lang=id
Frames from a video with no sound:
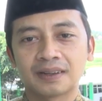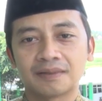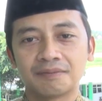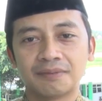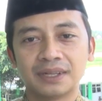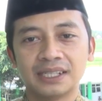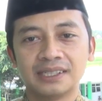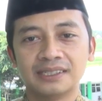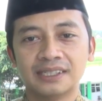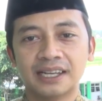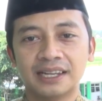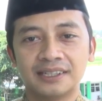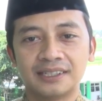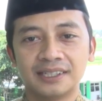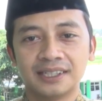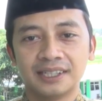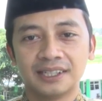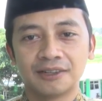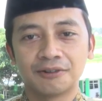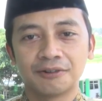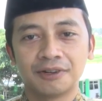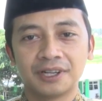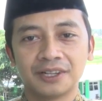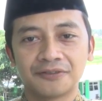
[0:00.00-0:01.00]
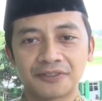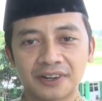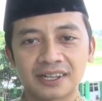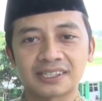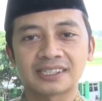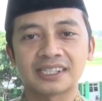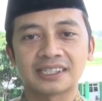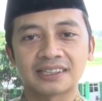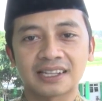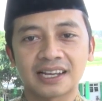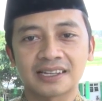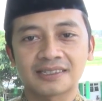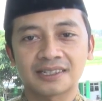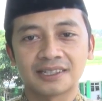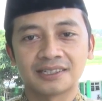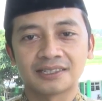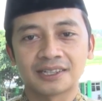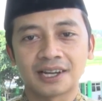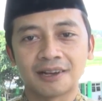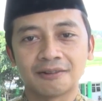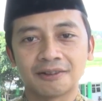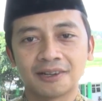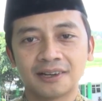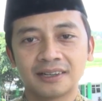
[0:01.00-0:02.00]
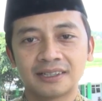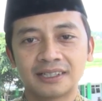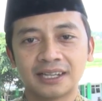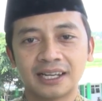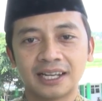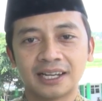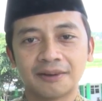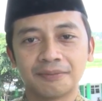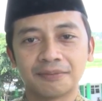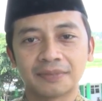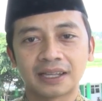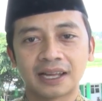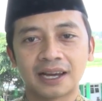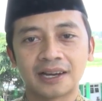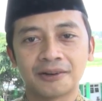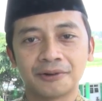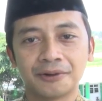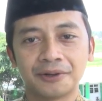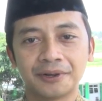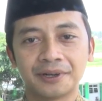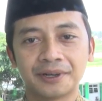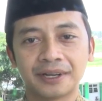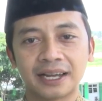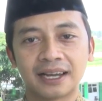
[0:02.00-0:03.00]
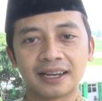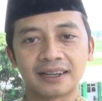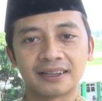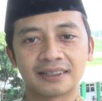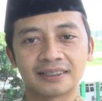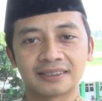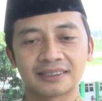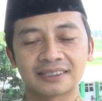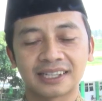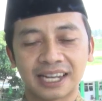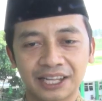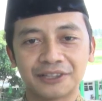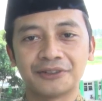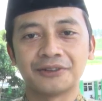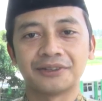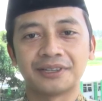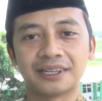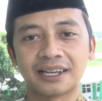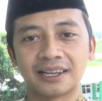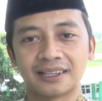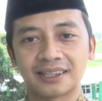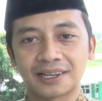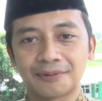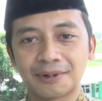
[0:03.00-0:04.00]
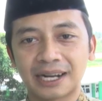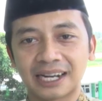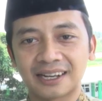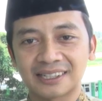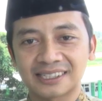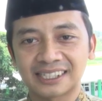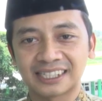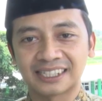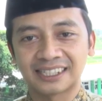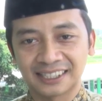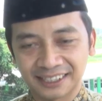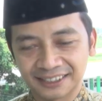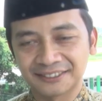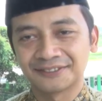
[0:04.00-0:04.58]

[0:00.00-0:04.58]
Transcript: menjadi universitas insya Allah dalam tahun yang selanjutnya. Terima kasih.